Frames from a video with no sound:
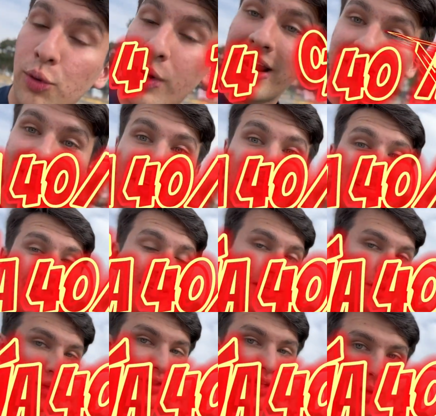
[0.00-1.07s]
40 de
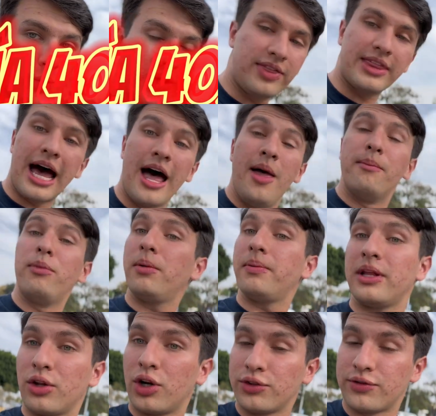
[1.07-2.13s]
150,
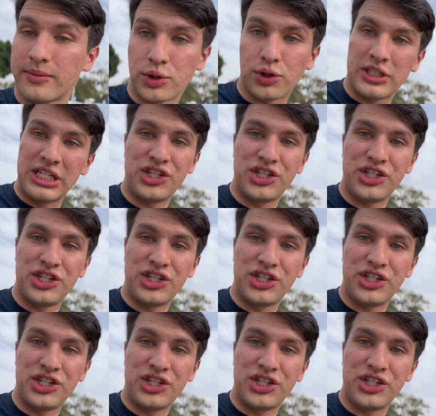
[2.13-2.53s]
volviéndonos famosos en